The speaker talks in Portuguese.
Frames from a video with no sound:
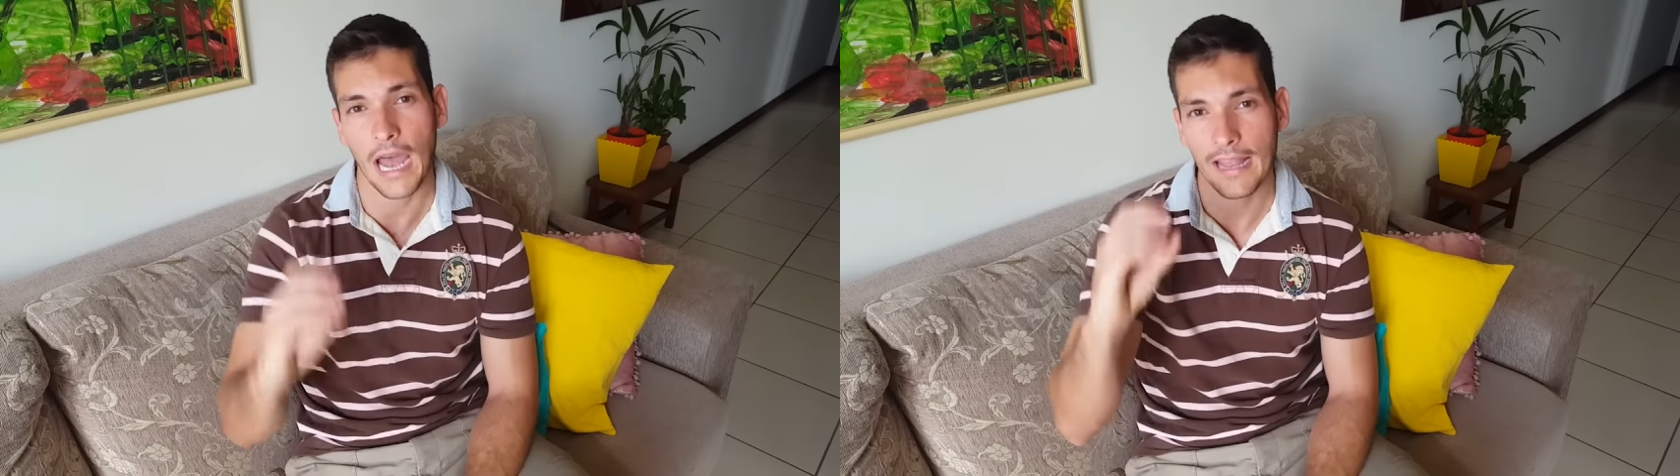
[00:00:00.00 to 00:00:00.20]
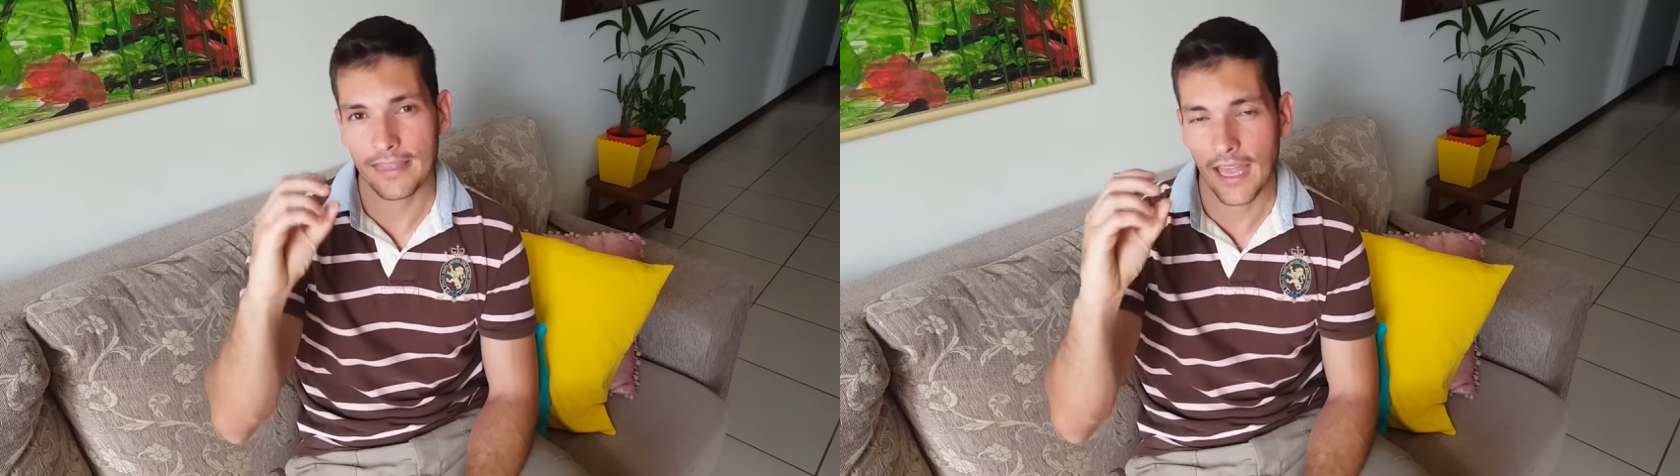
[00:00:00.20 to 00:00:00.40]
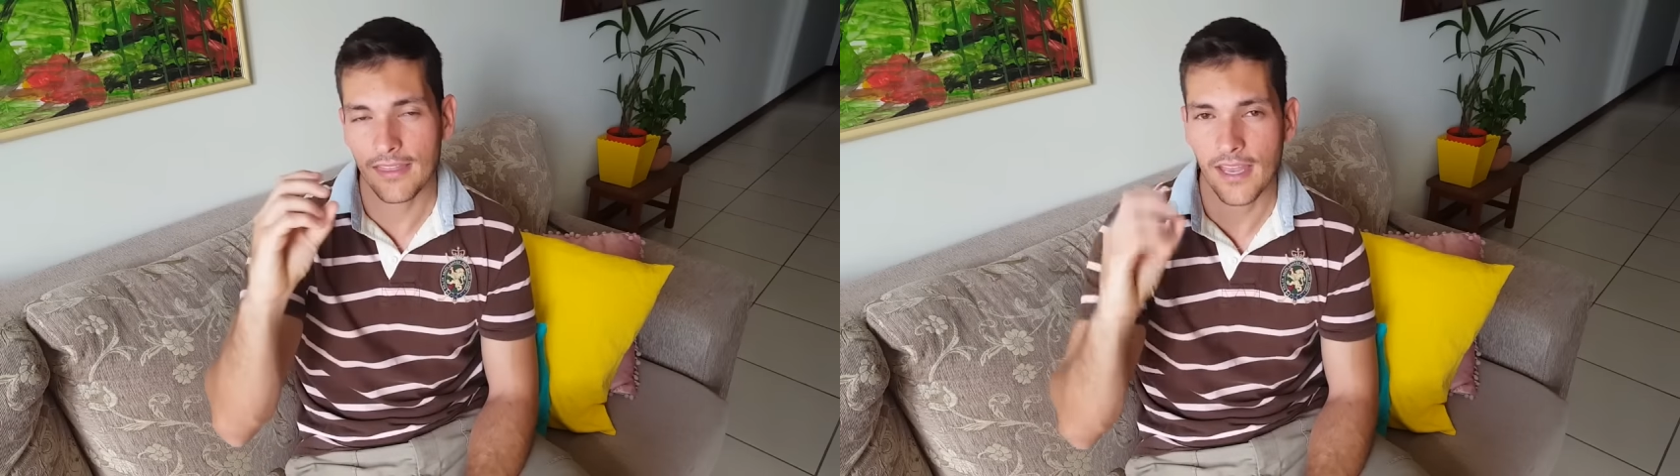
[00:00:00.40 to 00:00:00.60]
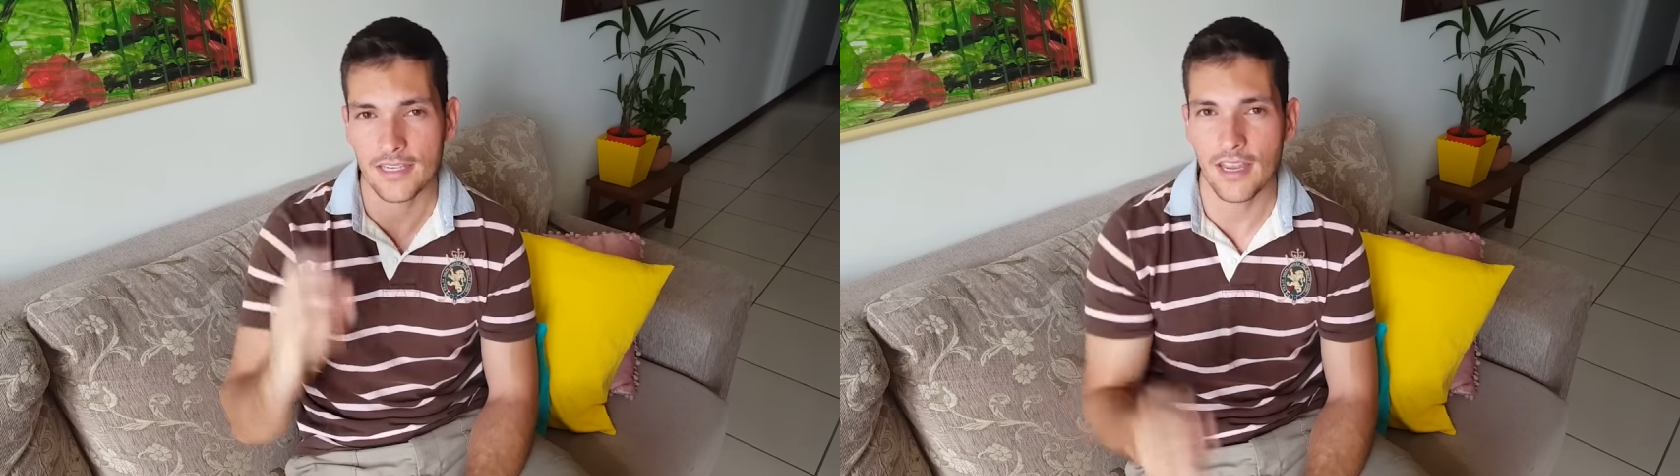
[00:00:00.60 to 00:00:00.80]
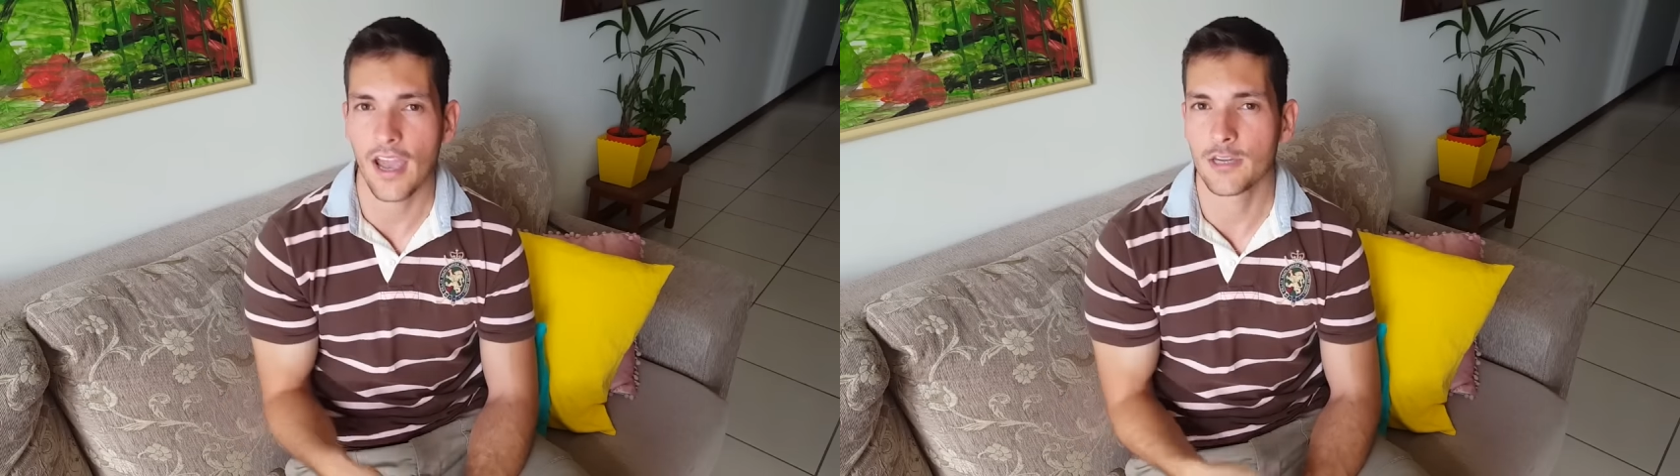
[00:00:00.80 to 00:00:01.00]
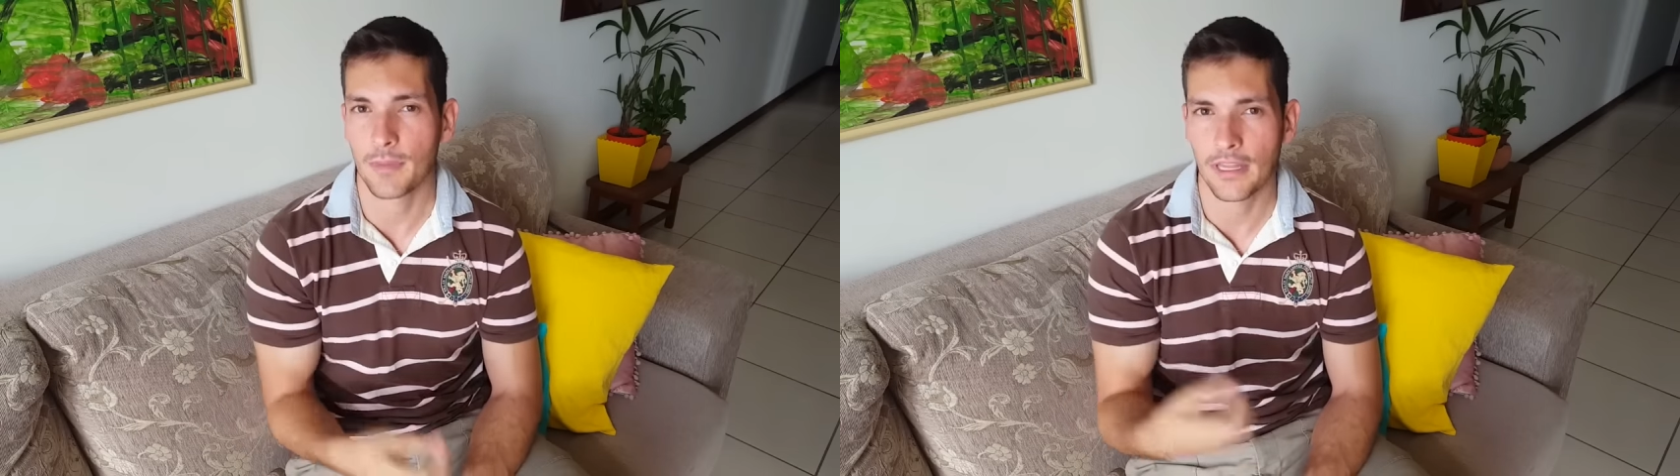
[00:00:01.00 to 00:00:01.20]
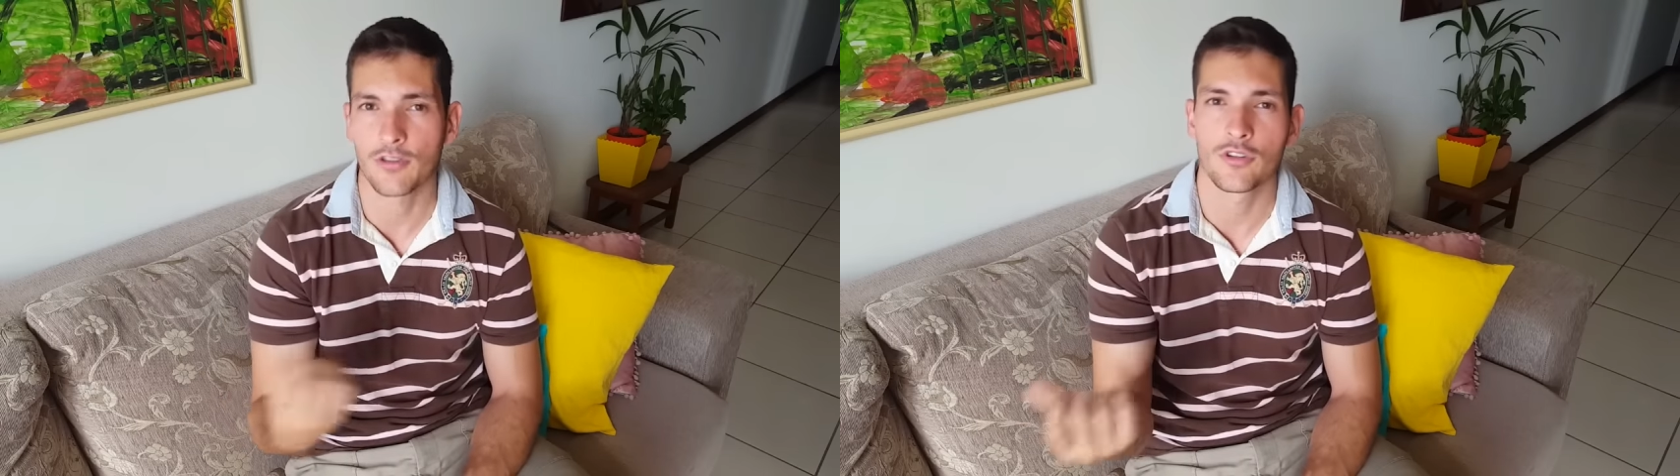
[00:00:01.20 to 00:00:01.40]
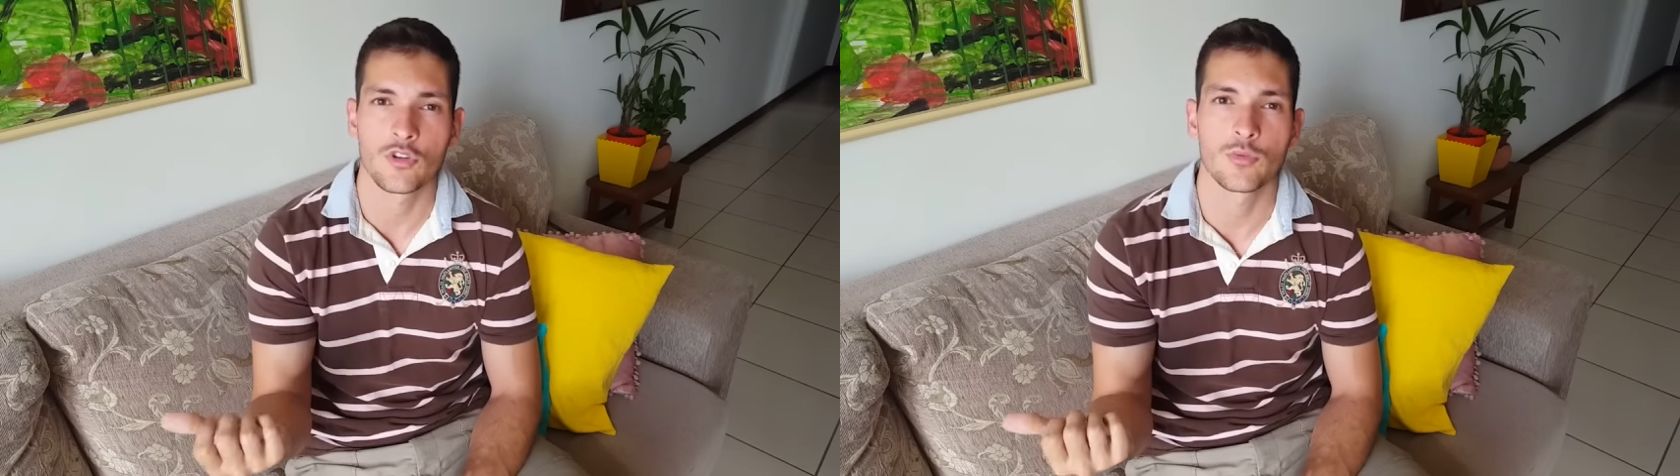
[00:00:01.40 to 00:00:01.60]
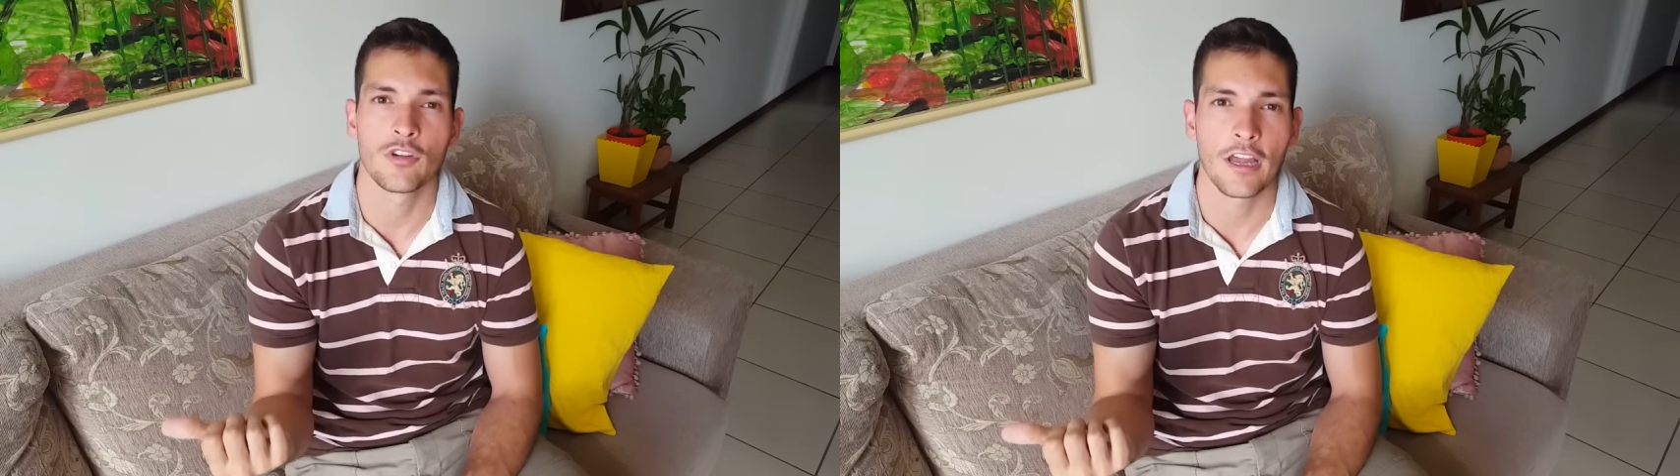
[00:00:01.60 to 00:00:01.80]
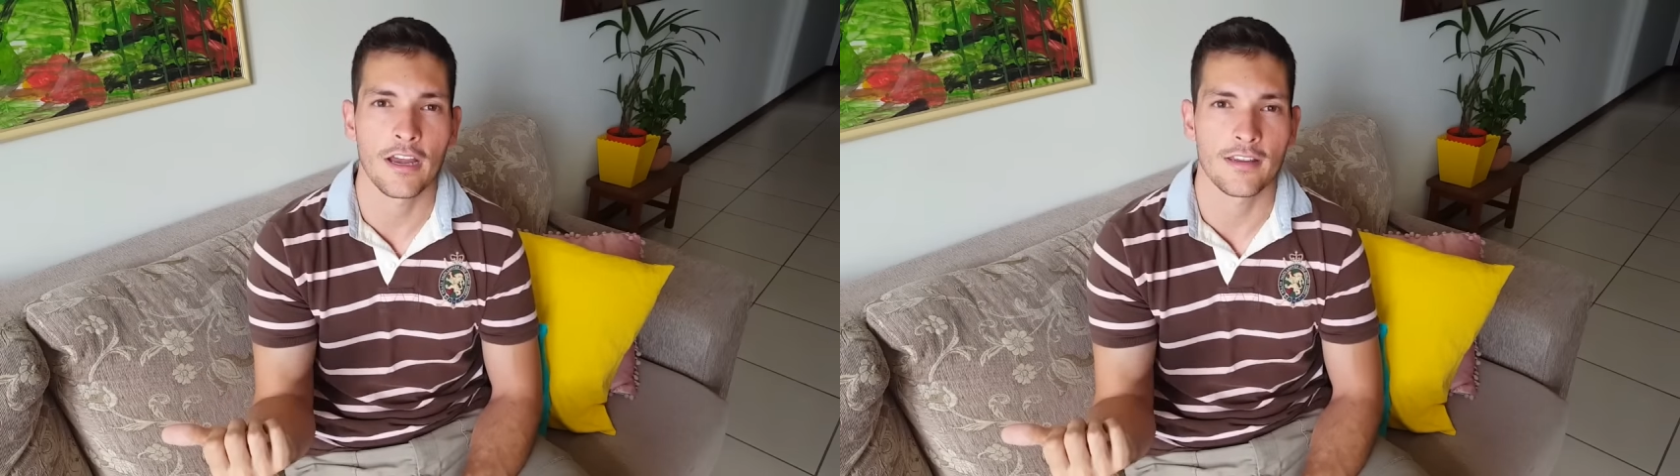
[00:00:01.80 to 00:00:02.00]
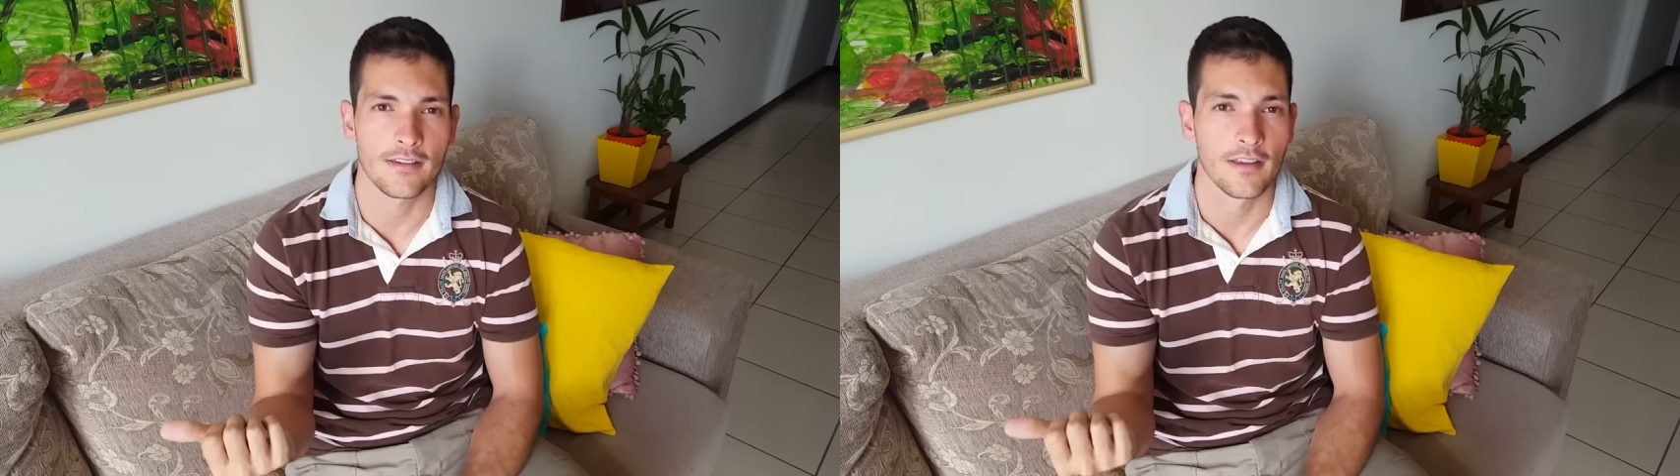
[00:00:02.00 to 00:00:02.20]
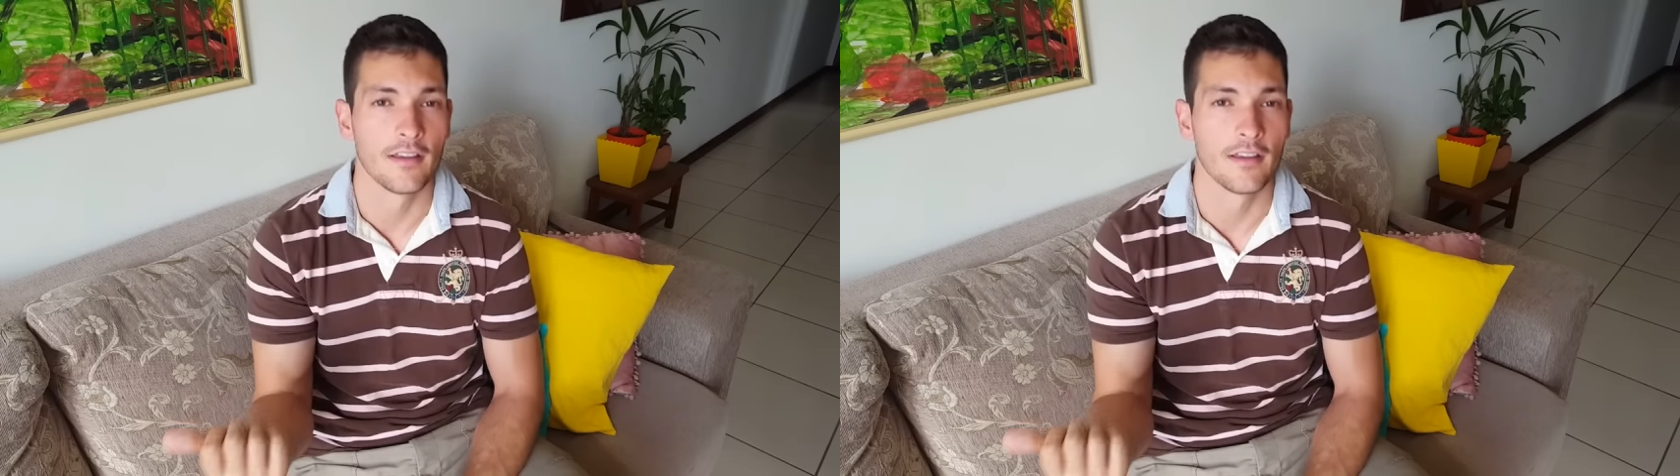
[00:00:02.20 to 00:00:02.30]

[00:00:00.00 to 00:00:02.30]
até 10 reais para dar os seus mil reais.